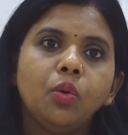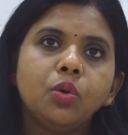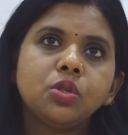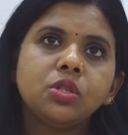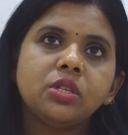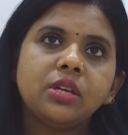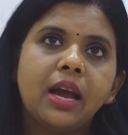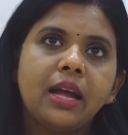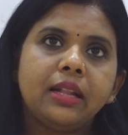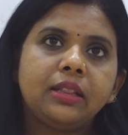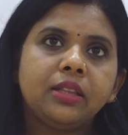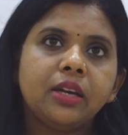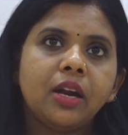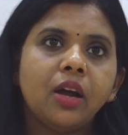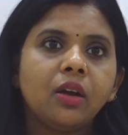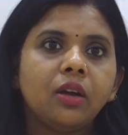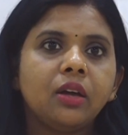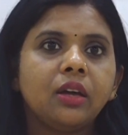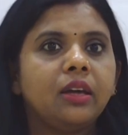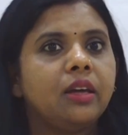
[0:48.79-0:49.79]
उस
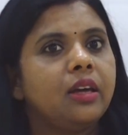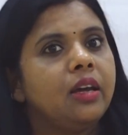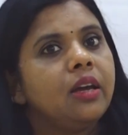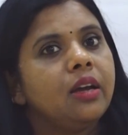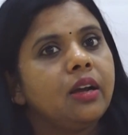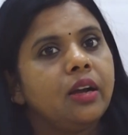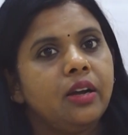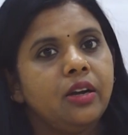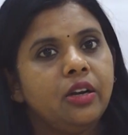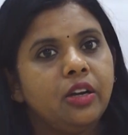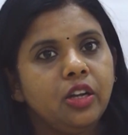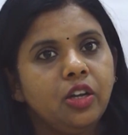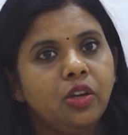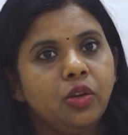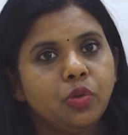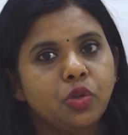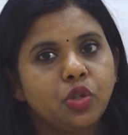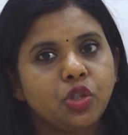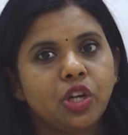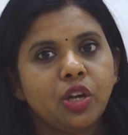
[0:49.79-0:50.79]
यात्रा के
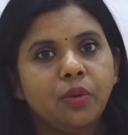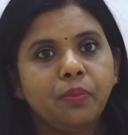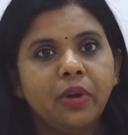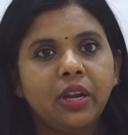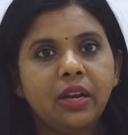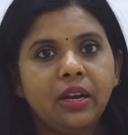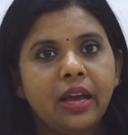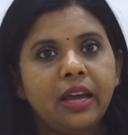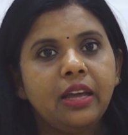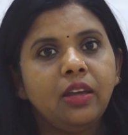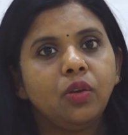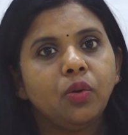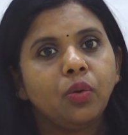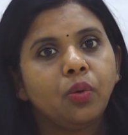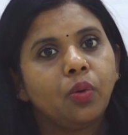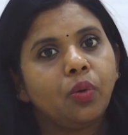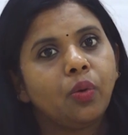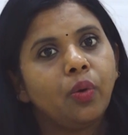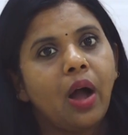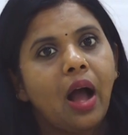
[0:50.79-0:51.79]
कंटिन्यूशन में नए
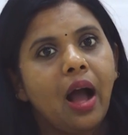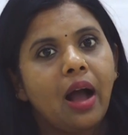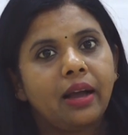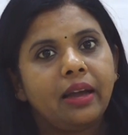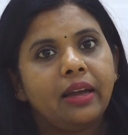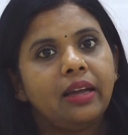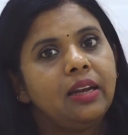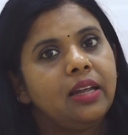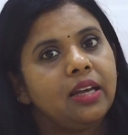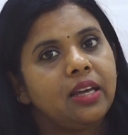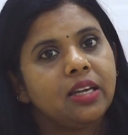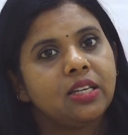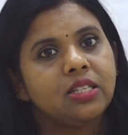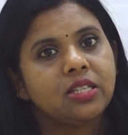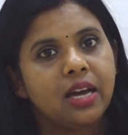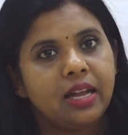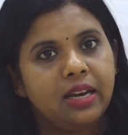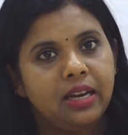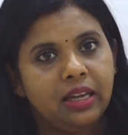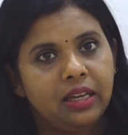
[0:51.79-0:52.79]
युग को आगे लेके
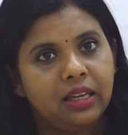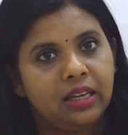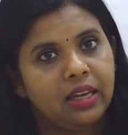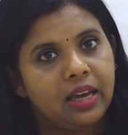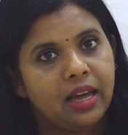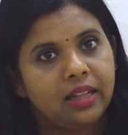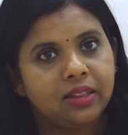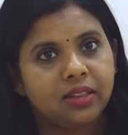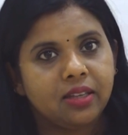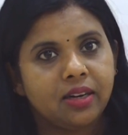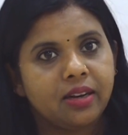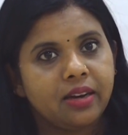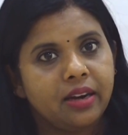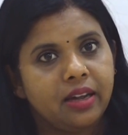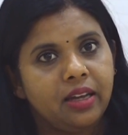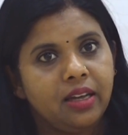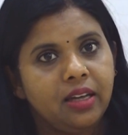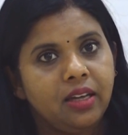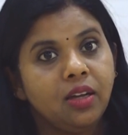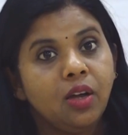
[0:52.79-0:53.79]
जाने की यात्रा
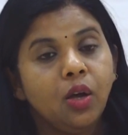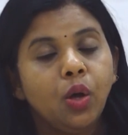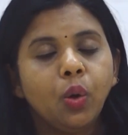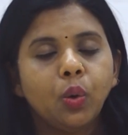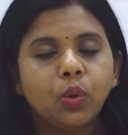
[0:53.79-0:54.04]
रही